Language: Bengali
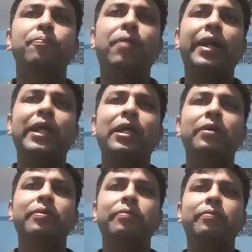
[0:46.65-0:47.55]
পারে
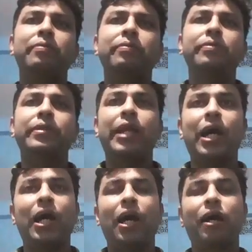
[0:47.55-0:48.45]

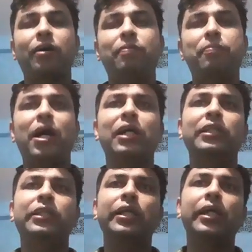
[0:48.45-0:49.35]
না বা
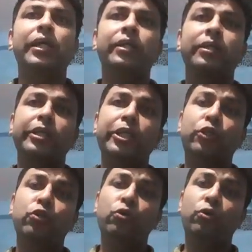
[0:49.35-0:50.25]
দিতে
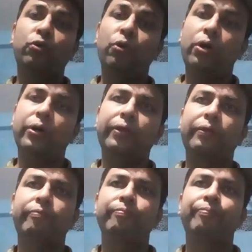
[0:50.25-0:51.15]
ইচ্ছুক নয়
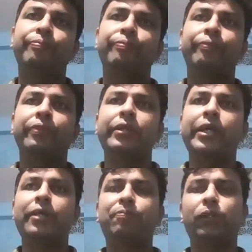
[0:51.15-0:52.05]

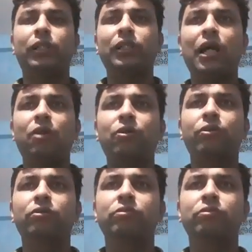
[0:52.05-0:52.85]
এর প্রধান কারণ